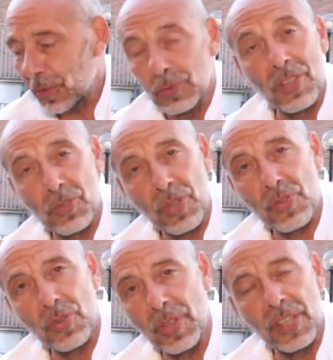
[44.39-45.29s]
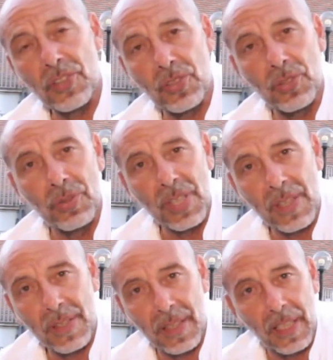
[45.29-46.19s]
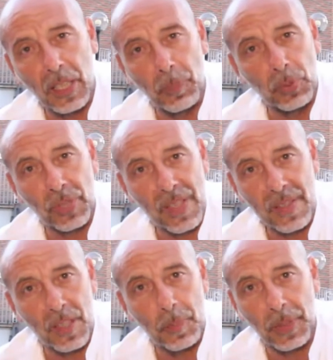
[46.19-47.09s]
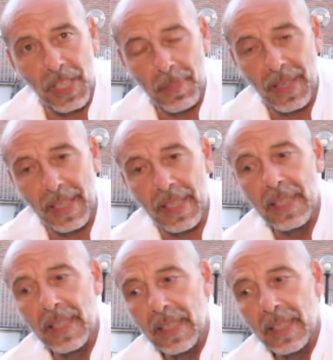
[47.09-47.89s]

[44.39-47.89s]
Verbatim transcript: un'associazione che ci riunisse, che potesse esprimere